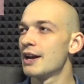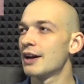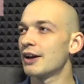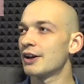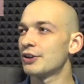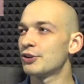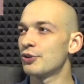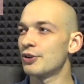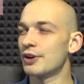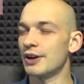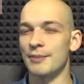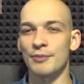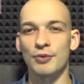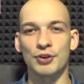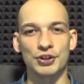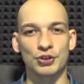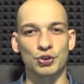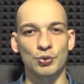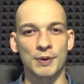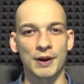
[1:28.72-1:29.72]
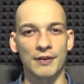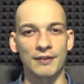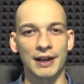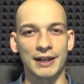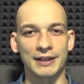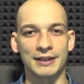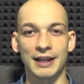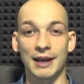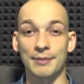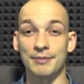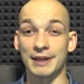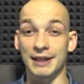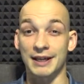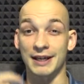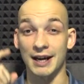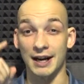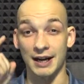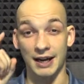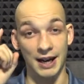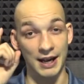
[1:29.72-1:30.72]
которая может управлять нами
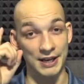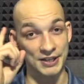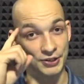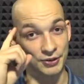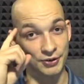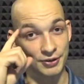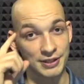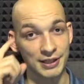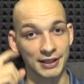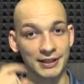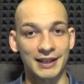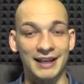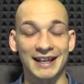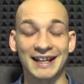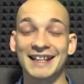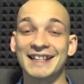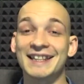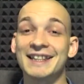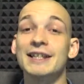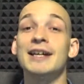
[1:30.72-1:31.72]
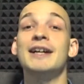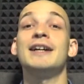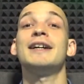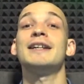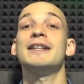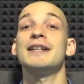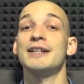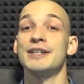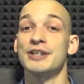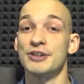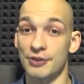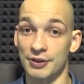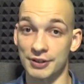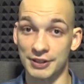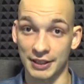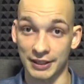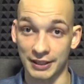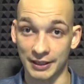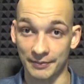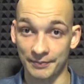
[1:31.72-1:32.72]
как осознанно, так и
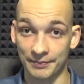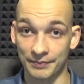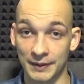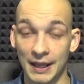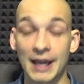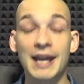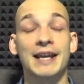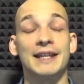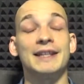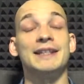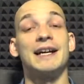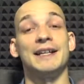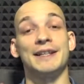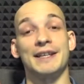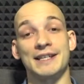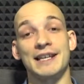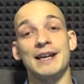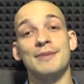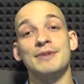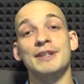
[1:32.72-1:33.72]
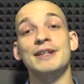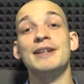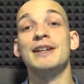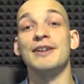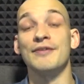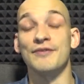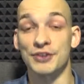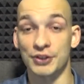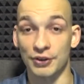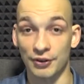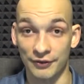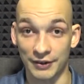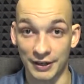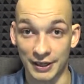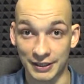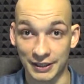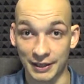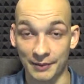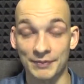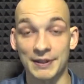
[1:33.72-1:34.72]
неосознанно. Да, на самом деле все
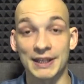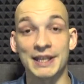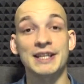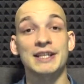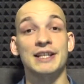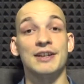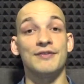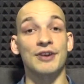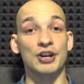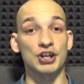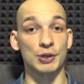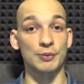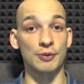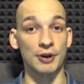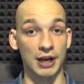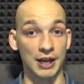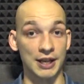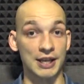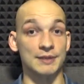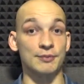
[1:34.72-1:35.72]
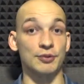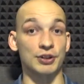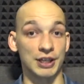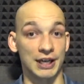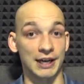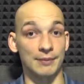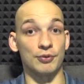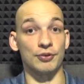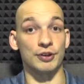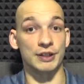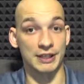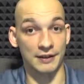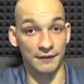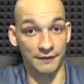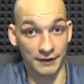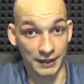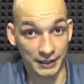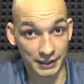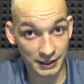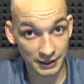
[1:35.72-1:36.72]
верно. Если вашему организму требуется
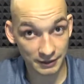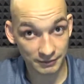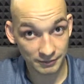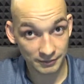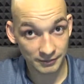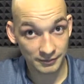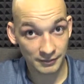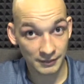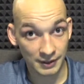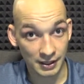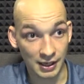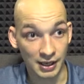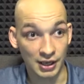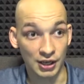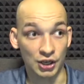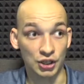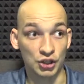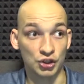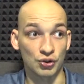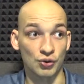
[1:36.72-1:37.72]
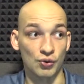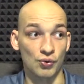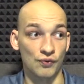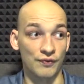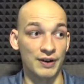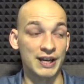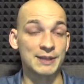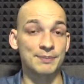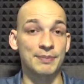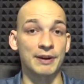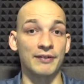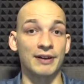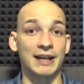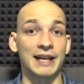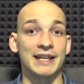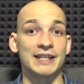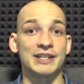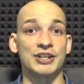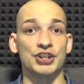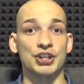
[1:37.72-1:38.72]
воды, то у вас
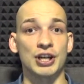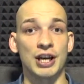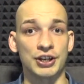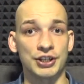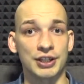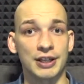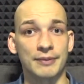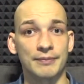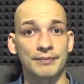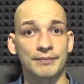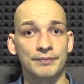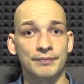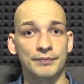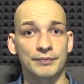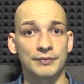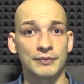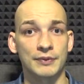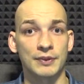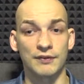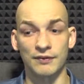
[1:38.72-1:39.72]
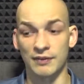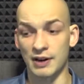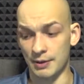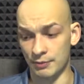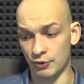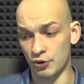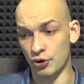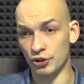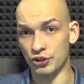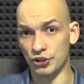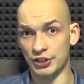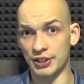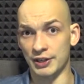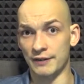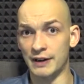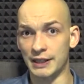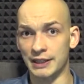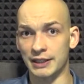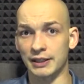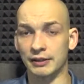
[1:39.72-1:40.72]
появляется жажда. Вам хочется
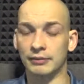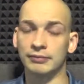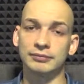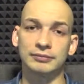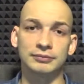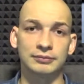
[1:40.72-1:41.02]
воды.